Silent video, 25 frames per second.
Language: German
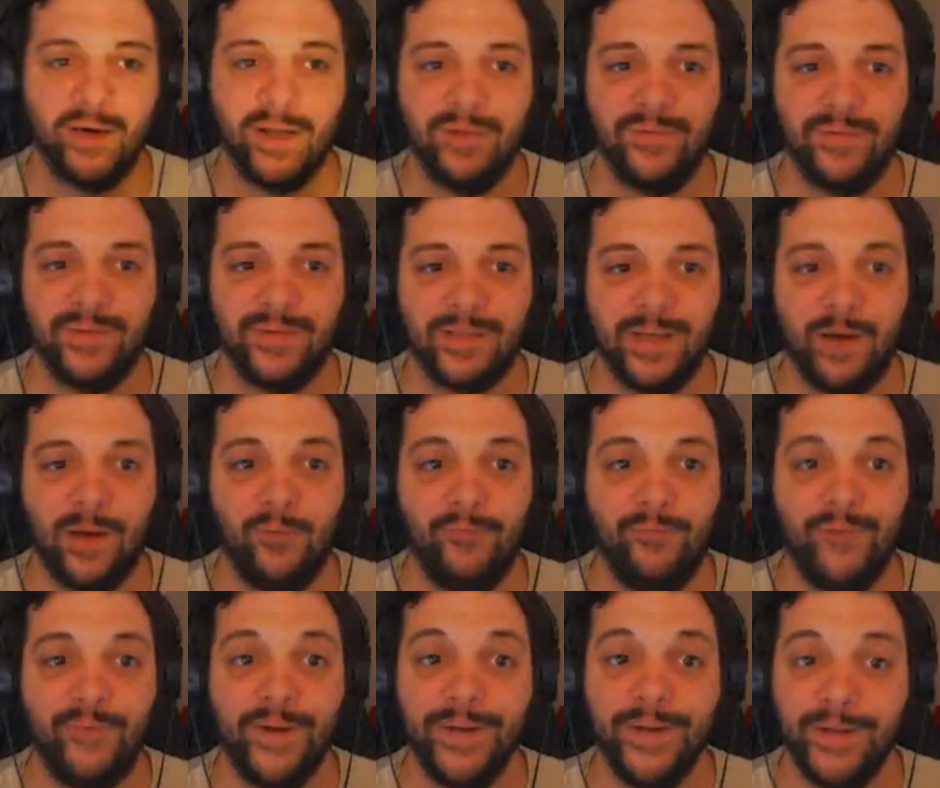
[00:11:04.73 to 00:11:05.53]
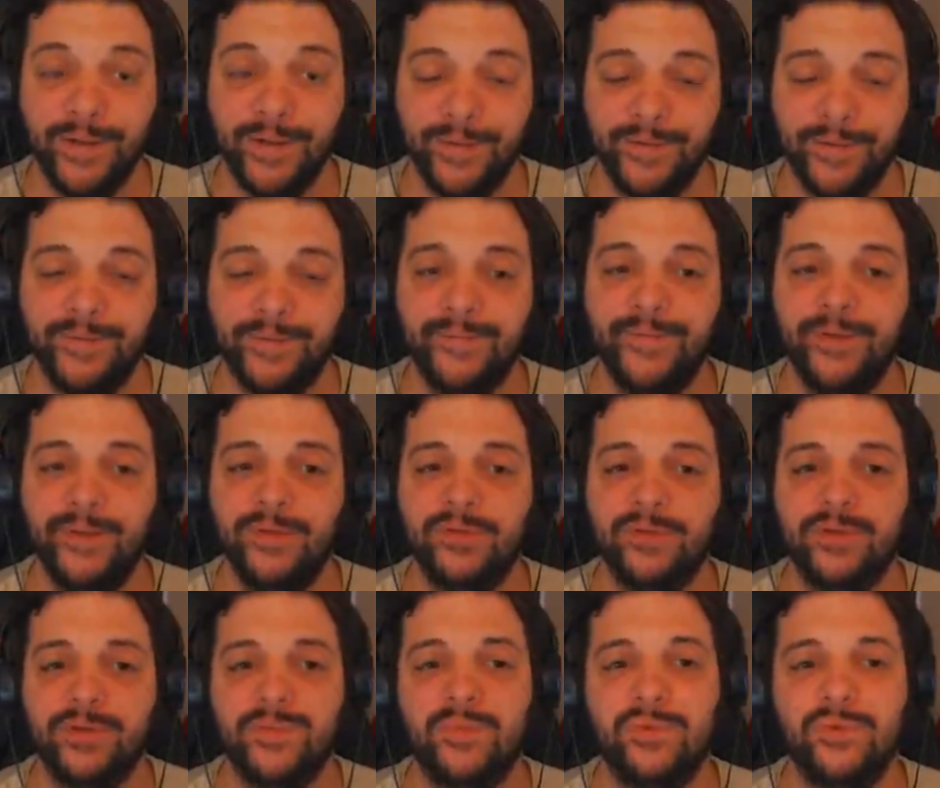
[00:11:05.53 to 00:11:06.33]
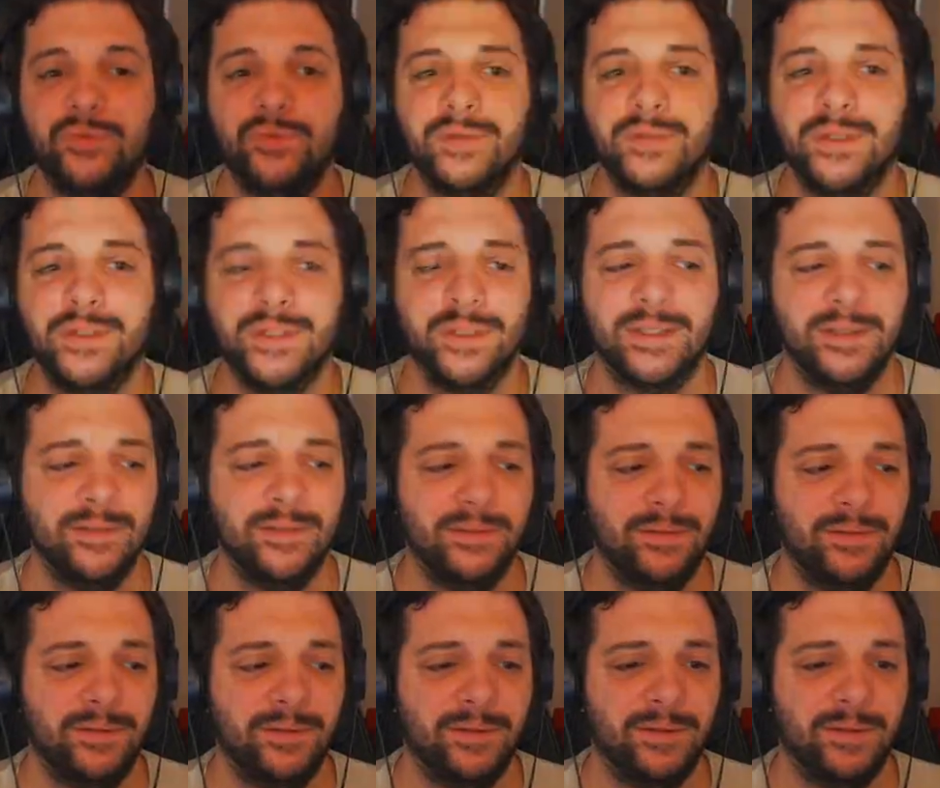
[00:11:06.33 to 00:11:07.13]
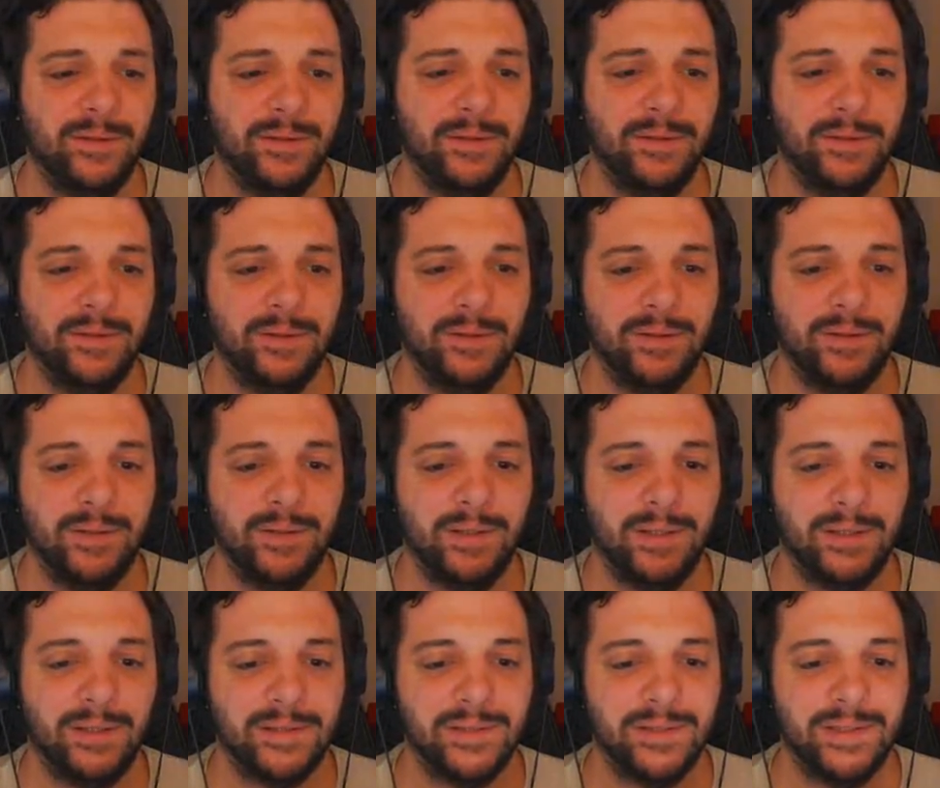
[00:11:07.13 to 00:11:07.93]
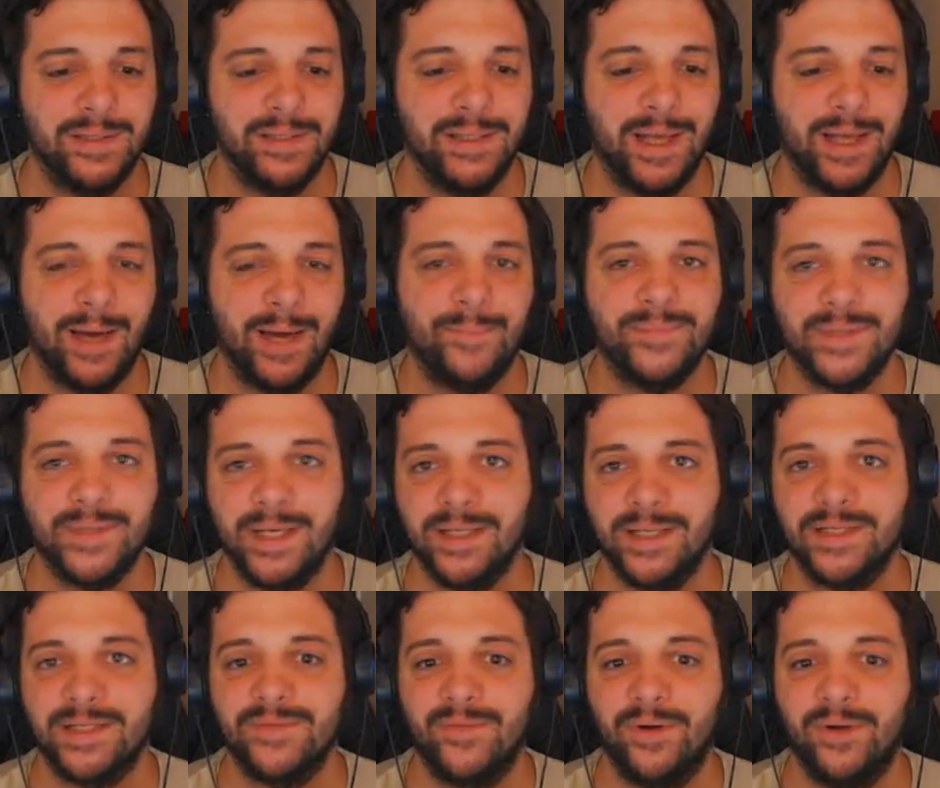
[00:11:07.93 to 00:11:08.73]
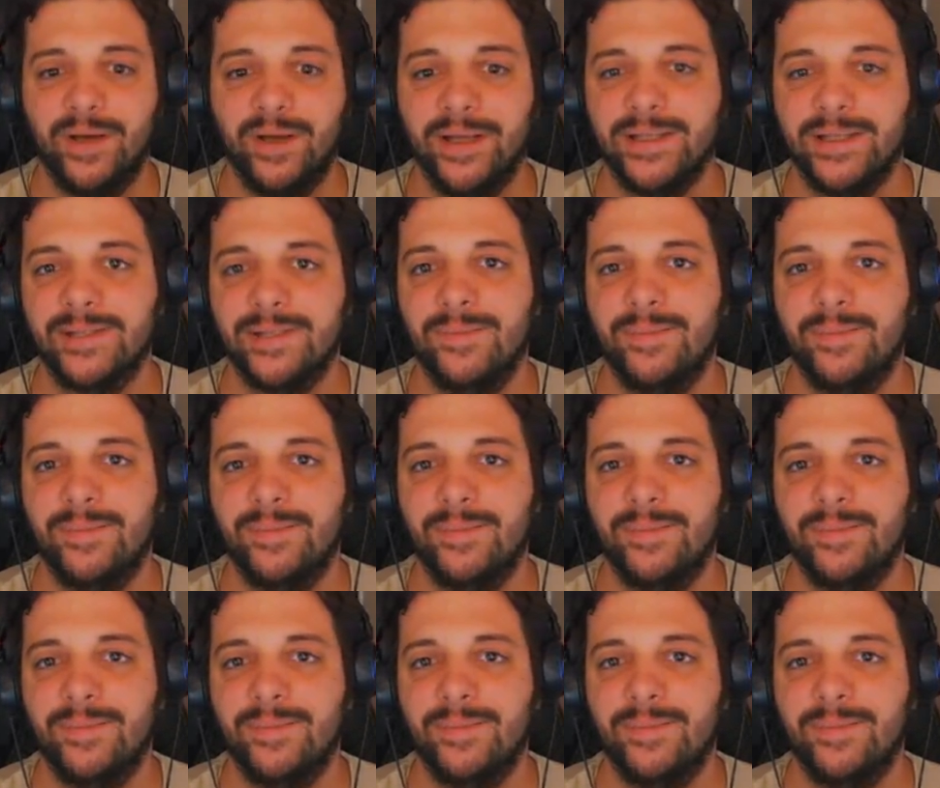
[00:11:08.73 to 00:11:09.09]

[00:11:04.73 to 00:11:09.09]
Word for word: etwas aufwendigere Videos produzieren. Also abseits von Let's